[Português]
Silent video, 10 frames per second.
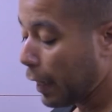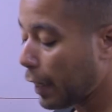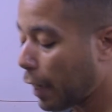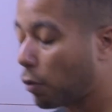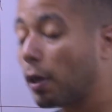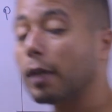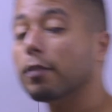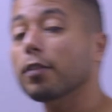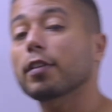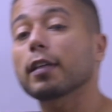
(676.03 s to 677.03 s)
E agora a
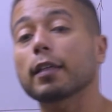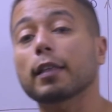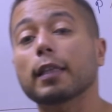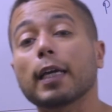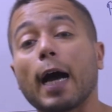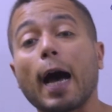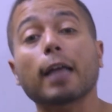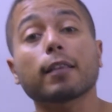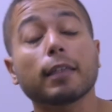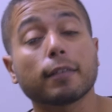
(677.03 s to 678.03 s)
gente tem que ter
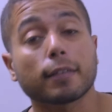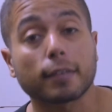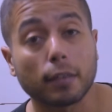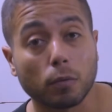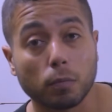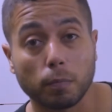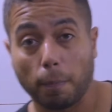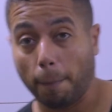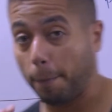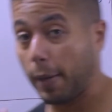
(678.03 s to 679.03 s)
atenção
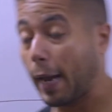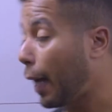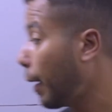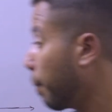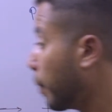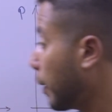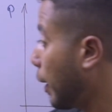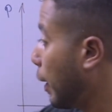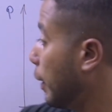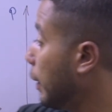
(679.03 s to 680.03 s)
para
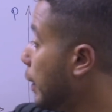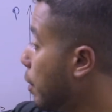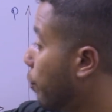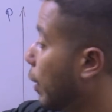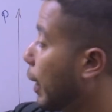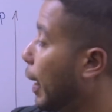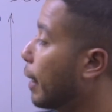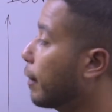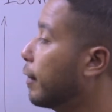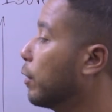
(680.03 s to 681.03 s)

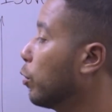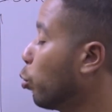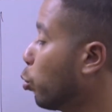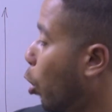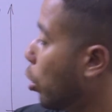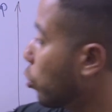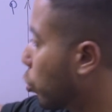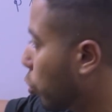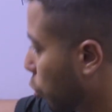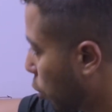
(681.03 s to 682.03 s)
identificar se no
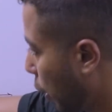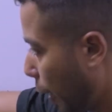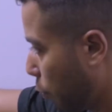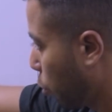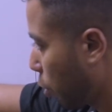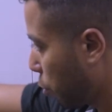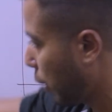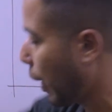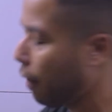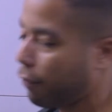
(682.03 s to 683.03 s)
nosso, no nosso
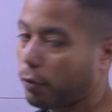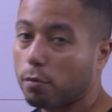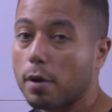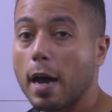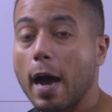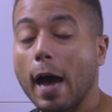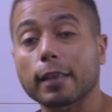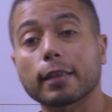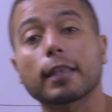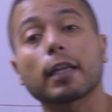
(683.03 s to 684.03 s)
gráfico a
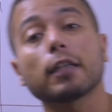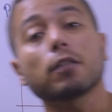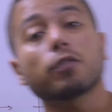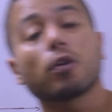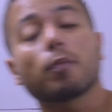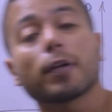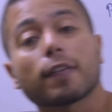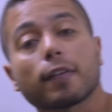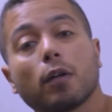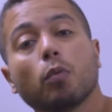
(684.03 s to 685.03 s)

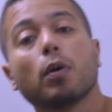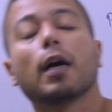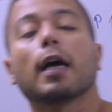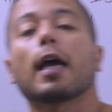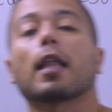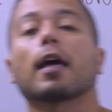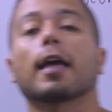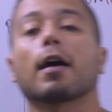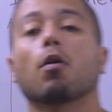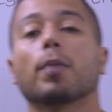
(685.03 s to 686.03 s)
transformação ela
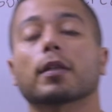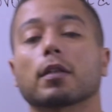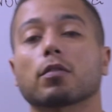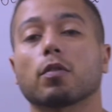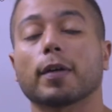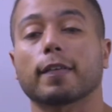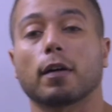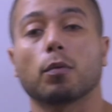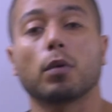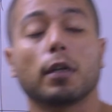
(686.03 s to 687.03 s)
é uma
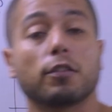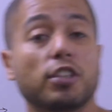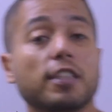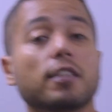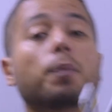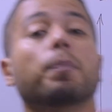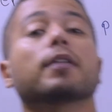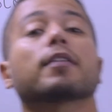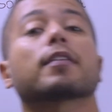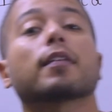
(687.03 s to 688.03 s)
transformação de
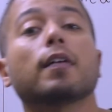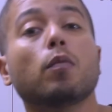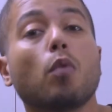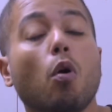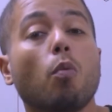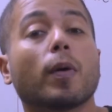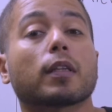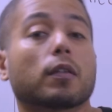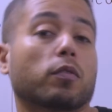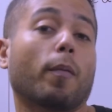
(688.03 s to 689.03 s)
expansão ou uma
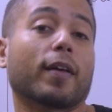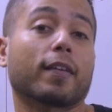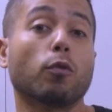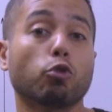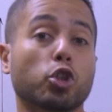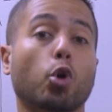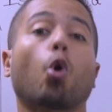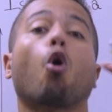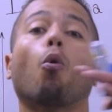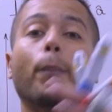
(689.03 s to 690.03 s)
transformação de
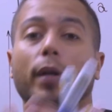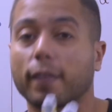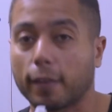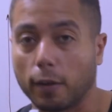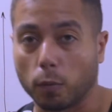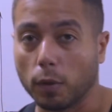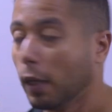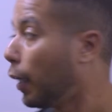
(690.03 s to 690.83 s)
compressão.